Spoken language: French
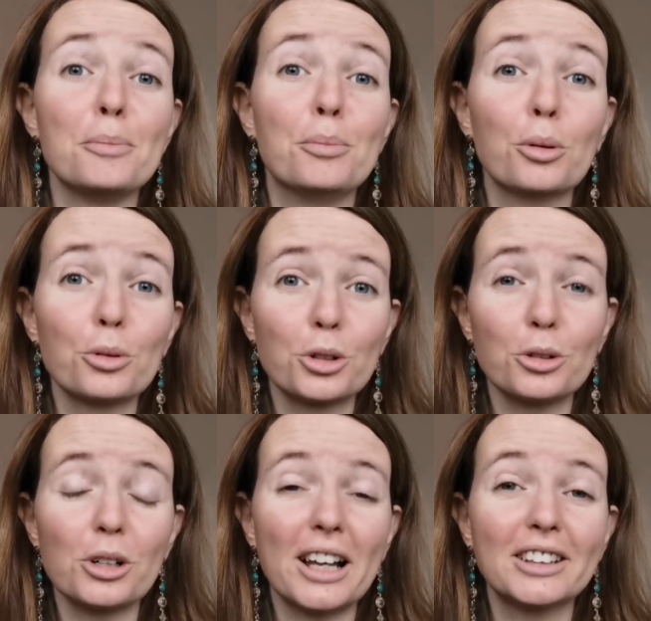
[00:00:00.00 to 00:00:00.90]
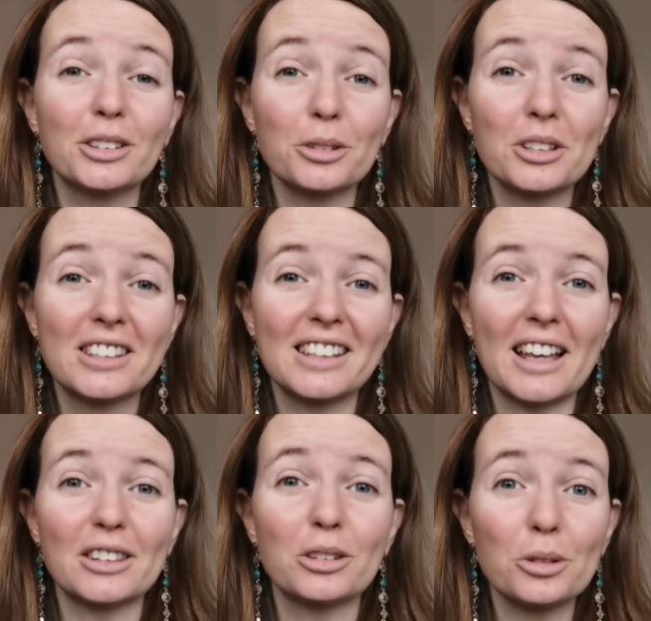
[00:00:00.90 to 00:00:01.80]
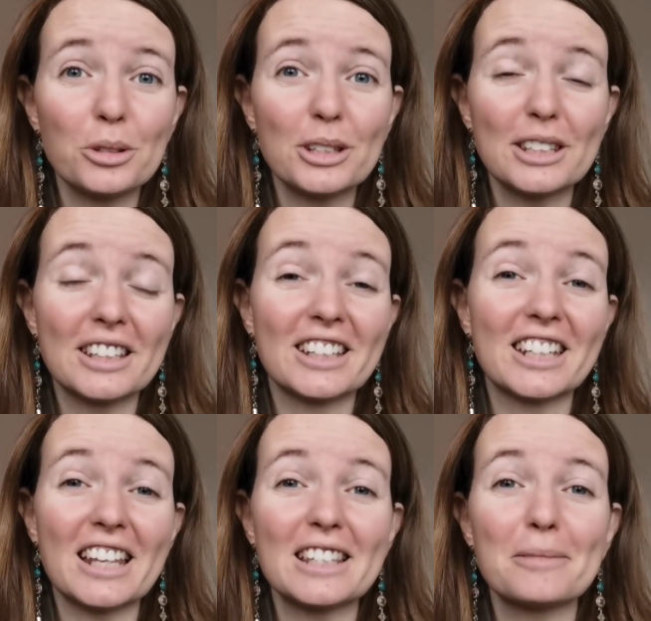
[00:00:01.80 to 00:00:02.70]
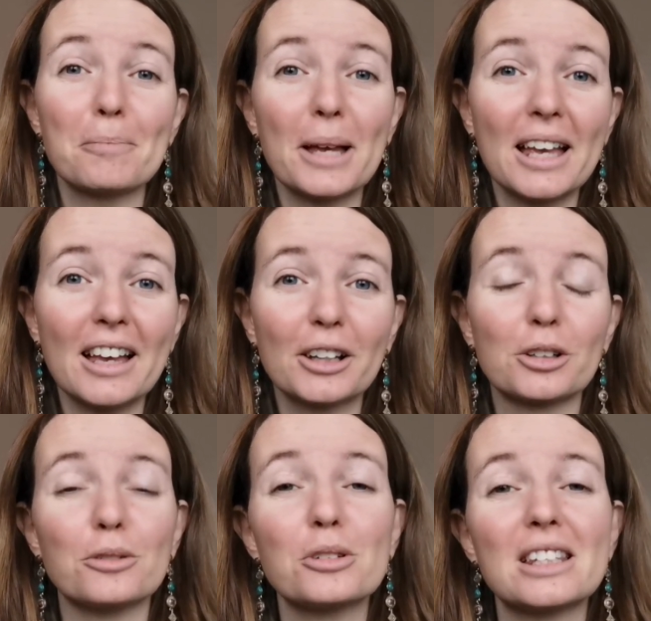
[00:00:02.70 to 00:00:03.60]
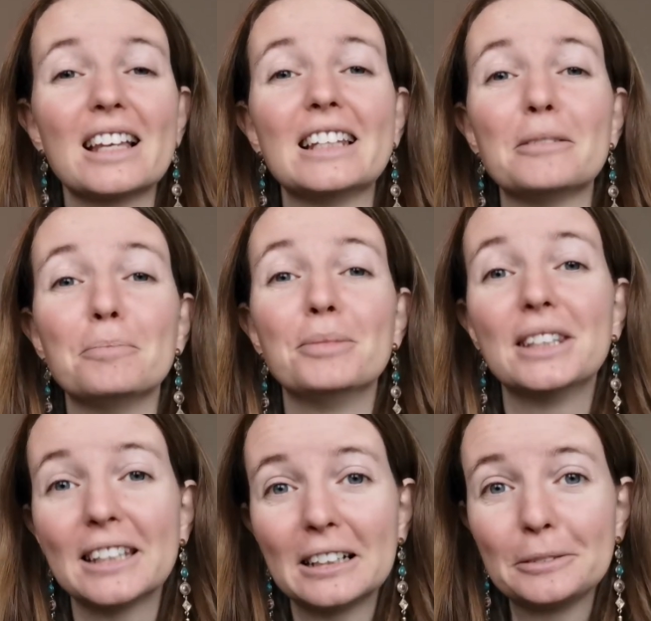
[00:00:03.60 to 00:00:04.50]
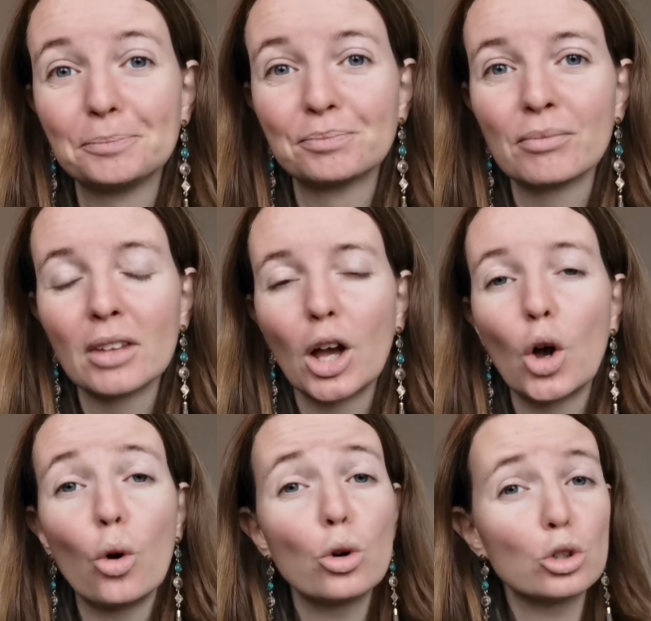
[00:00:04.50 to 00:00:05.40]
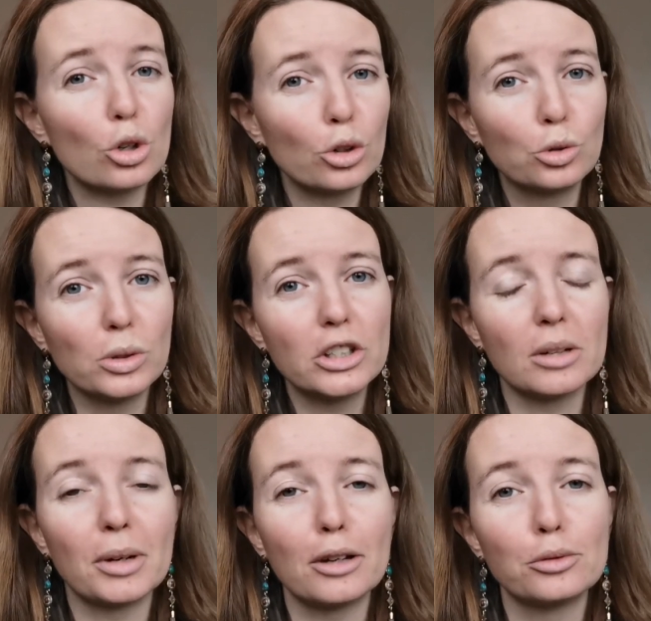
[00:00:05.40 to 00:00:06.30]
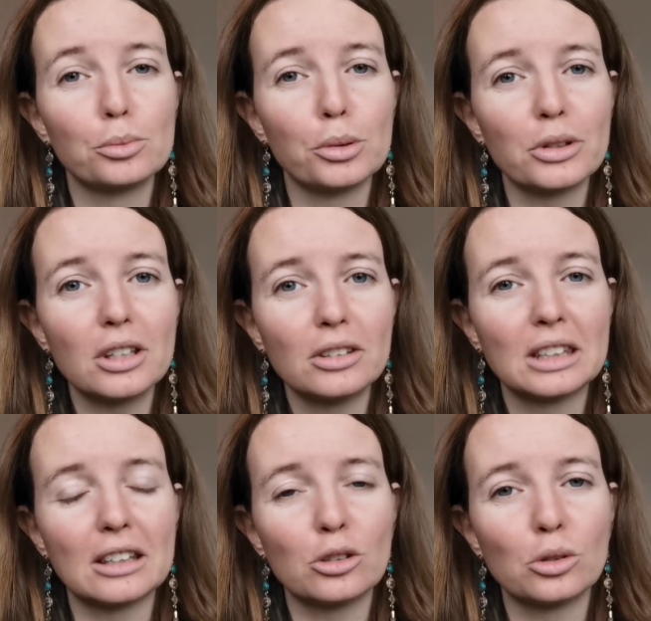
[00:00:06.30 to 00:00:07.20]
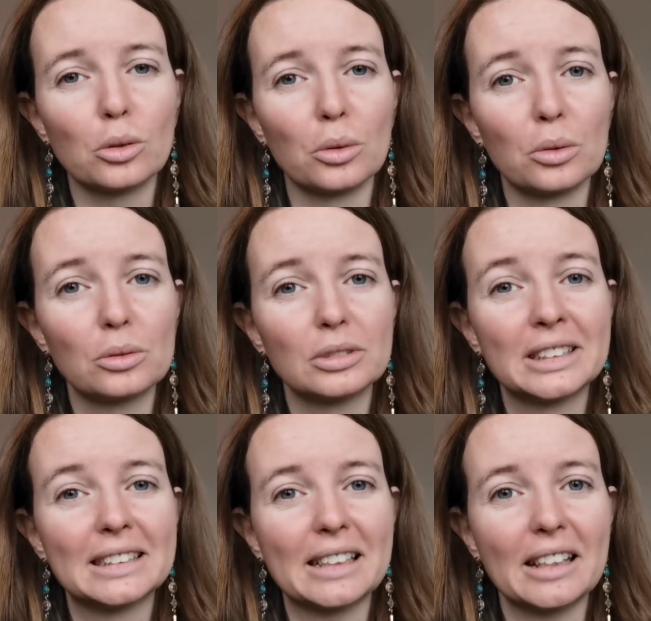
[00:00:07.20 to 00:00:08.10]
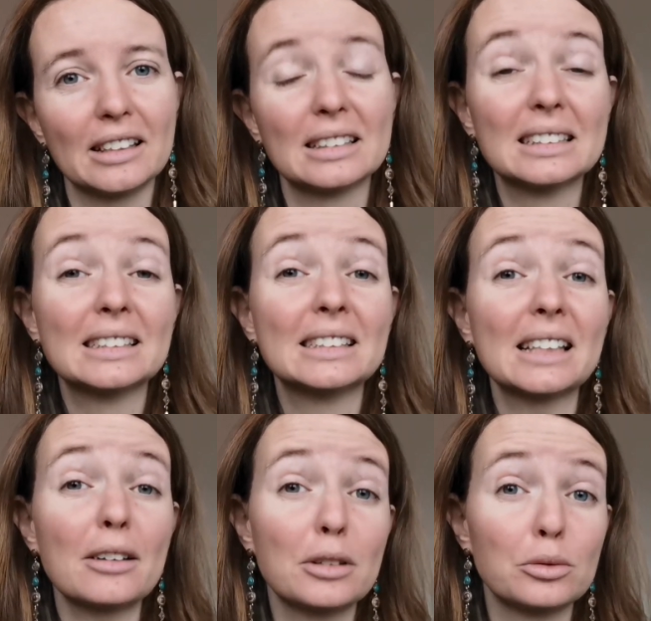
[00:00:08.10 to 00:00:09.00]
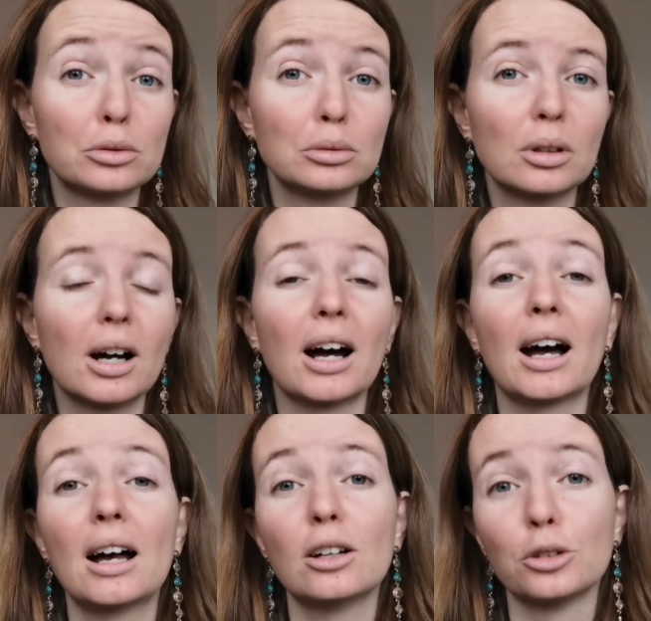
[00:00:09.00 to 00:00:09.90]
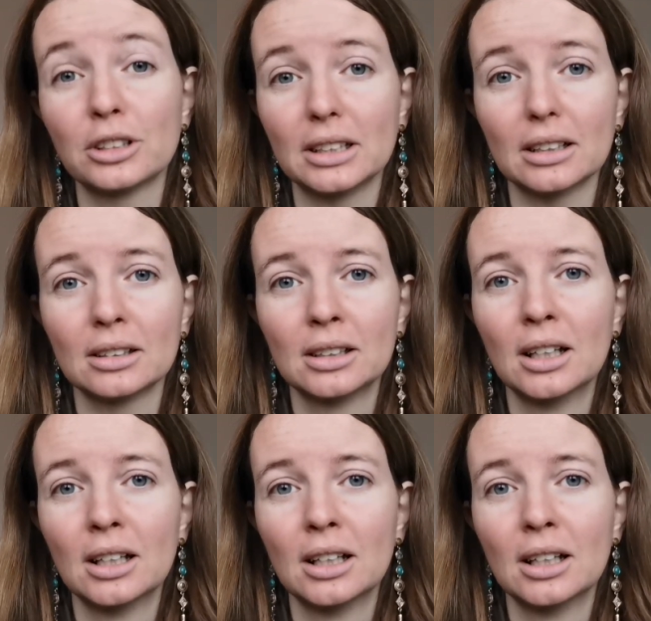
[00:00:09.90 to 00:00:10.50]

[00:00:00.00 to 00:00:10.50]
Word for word: Bonjour à toutes et à tous, j'espère que vous allez bien. Aujourd'hui, j'aimerais vous poser une question, c'est savez-vous ralentir